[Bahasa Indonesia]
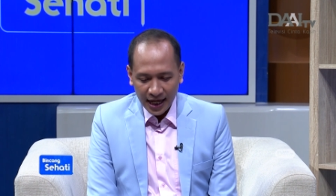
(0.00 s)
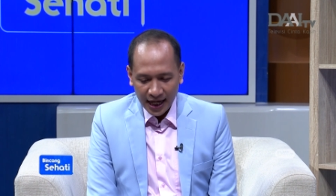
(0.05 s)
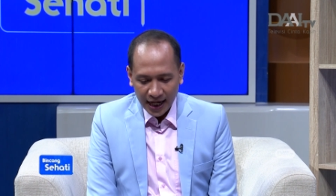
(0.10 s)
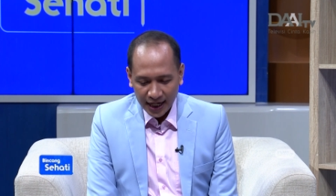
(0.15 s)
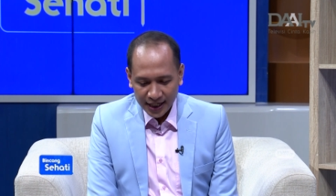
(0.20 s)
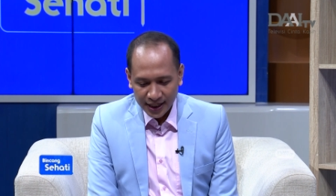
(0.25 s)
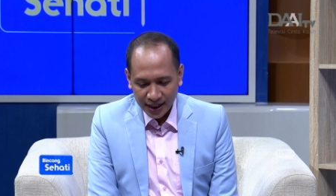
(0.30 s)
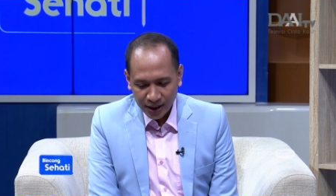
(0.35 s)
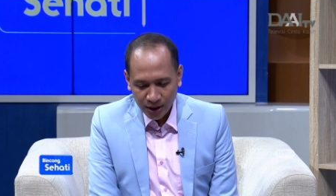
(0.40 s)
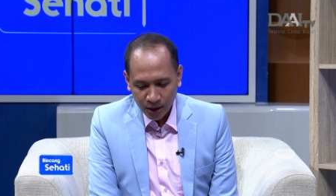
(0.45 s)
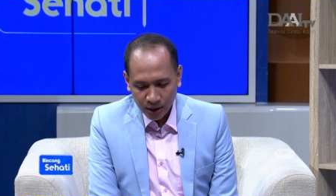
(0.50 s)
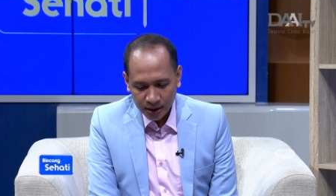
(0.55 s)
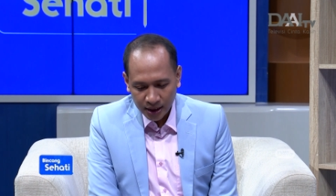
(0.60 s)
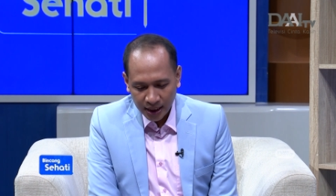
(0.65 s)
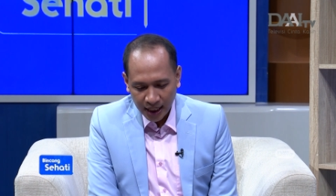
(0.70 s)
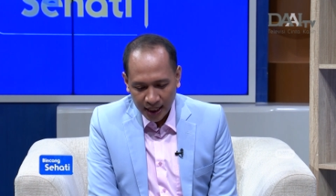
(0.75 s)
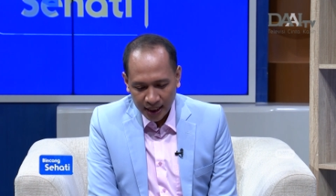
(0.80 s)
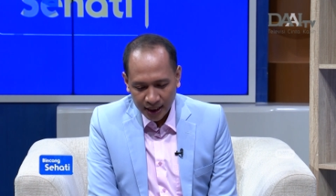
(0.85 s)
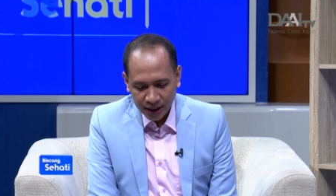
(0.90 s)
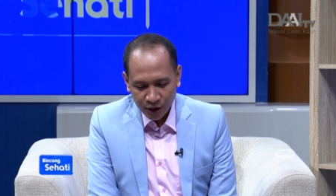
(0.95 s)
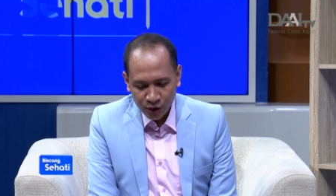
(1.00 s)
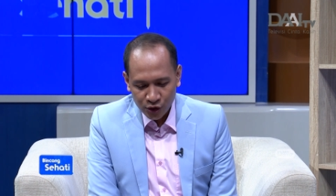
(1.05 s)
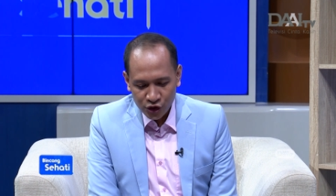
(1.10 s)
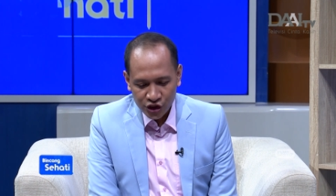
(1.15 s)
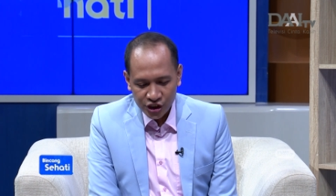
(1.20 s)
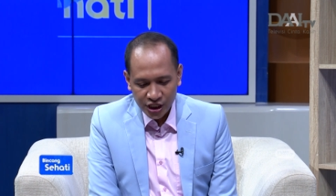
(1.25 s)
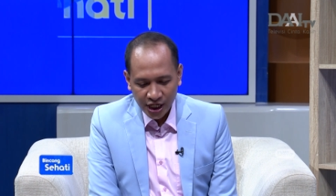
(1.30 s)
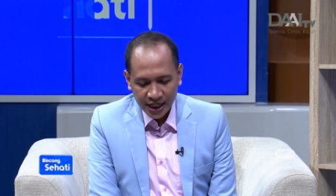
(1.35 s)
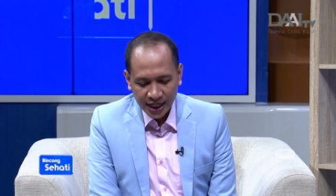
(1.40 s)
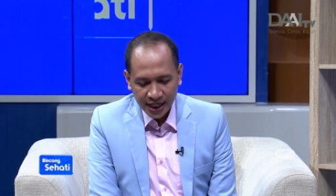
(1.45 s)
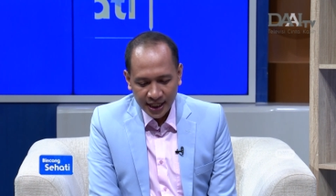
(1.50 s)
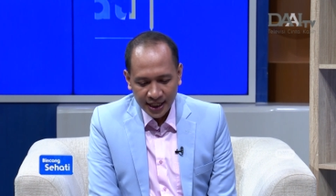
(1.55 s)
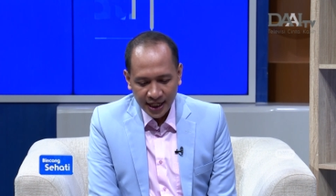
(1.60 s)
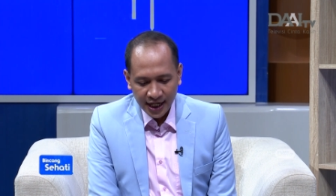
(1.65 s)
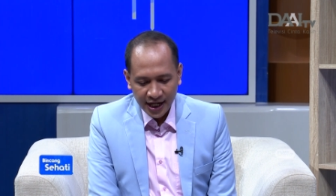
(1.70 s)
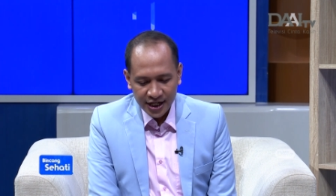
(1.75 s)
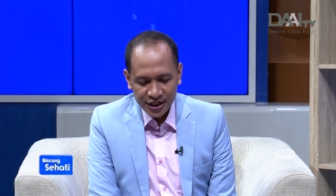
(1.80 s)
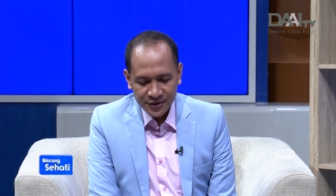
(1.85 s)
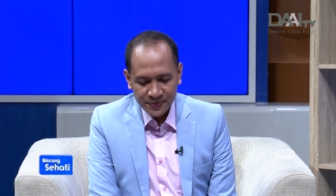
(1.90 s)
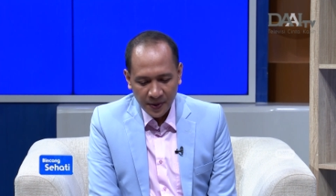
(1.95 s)
ada Dr. Alius Cahyadi,
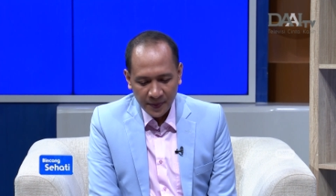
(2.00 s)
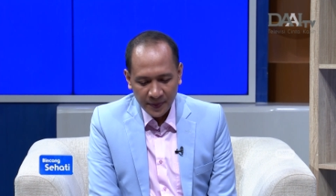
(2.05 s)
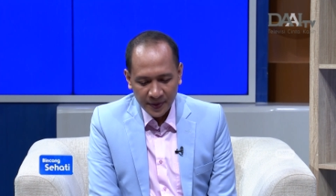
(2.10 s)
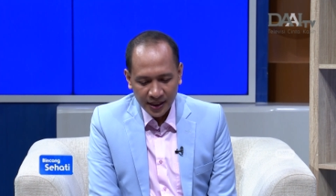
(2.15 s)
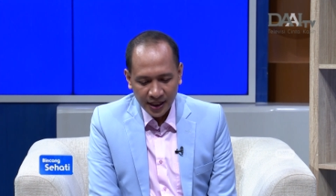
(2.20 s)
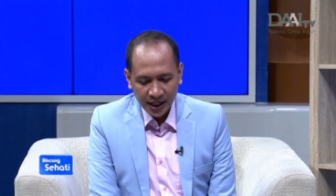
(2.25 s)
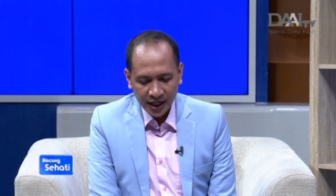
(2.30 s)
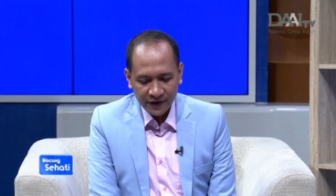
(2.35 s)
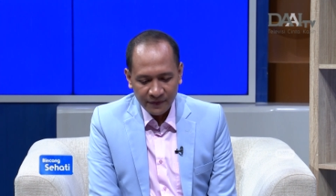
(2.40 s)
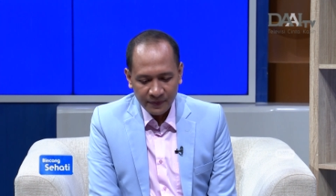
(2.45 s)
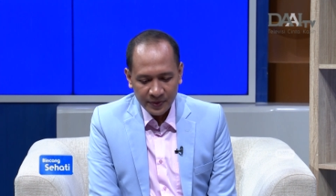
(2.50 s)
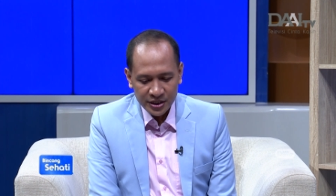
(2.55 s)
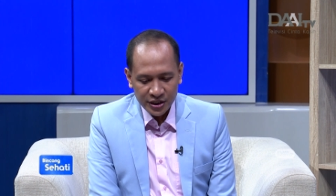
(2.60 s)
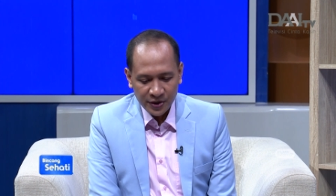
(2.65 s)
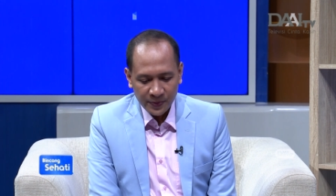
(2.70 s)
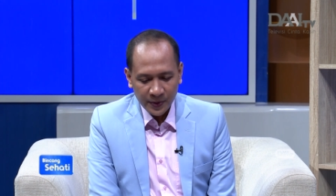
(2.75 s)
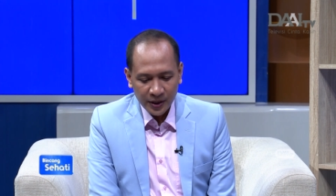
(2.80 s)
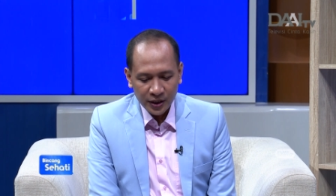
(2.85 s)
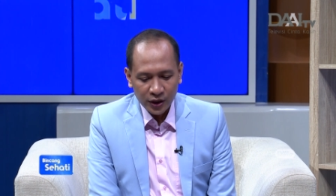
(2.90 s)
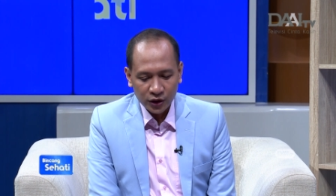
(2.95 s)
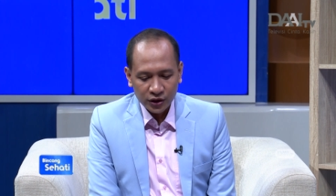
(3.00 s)
SPPD FPCP,